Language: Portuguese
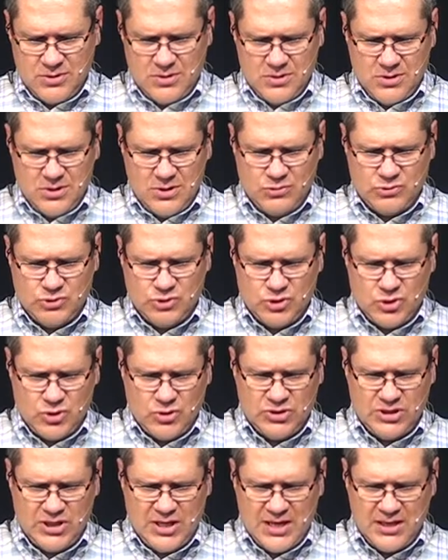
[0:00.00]
não só
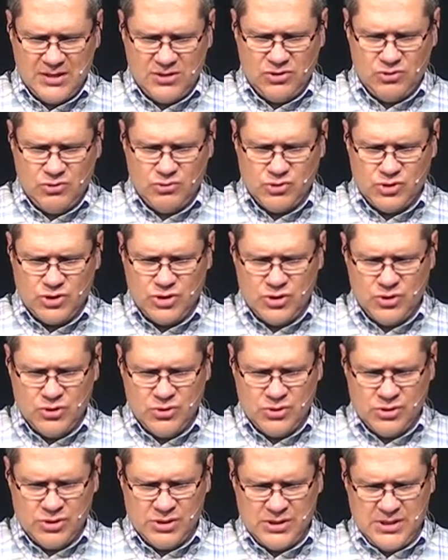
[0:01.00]
diante do
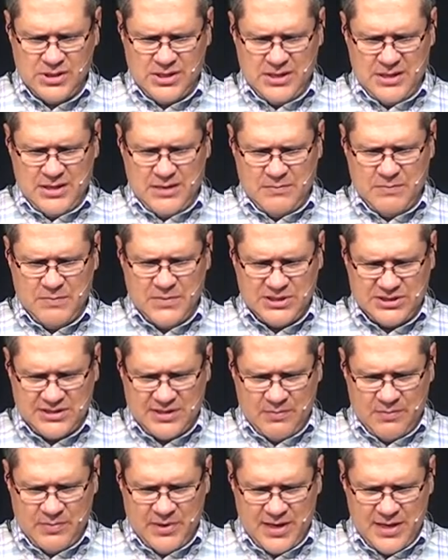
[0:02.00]
Senhor, mas
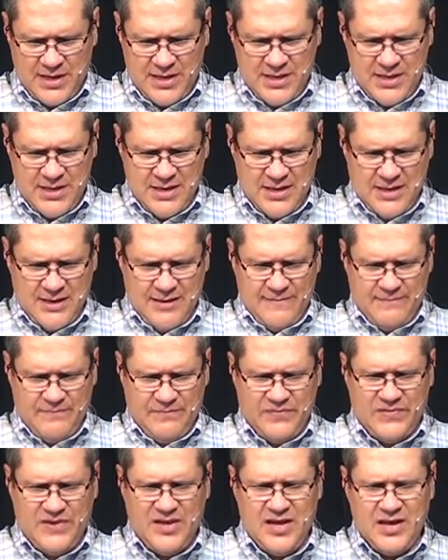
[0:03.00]
também
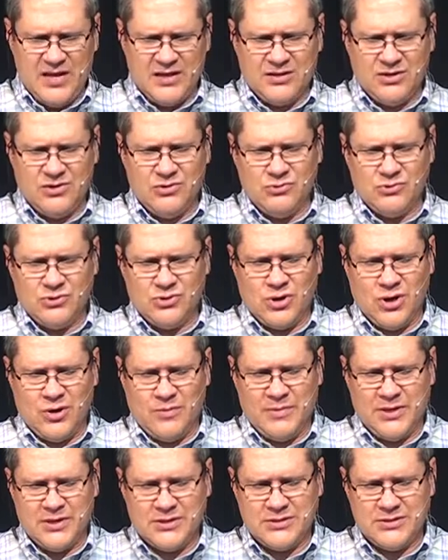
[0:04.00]
diante dos
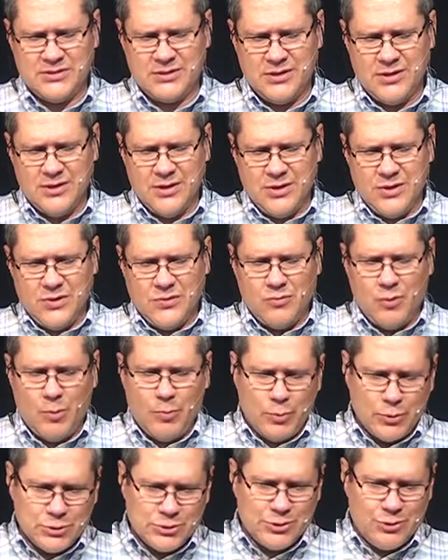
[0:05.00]
homens. O
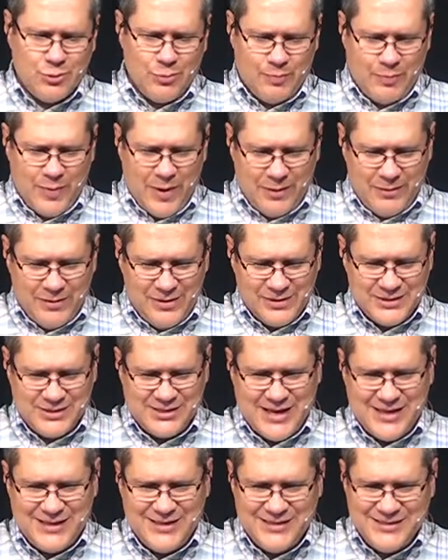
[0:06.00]
apóstolo Paulo ele
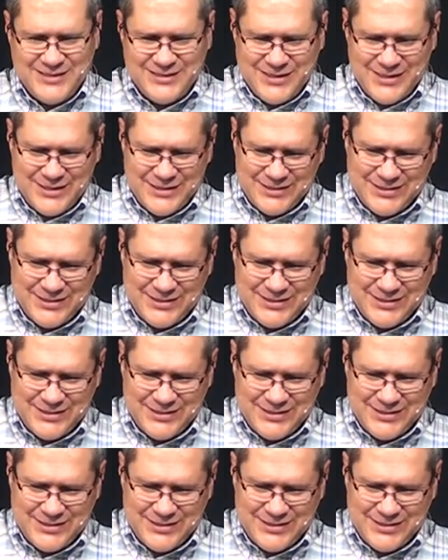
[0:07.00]
está a dizer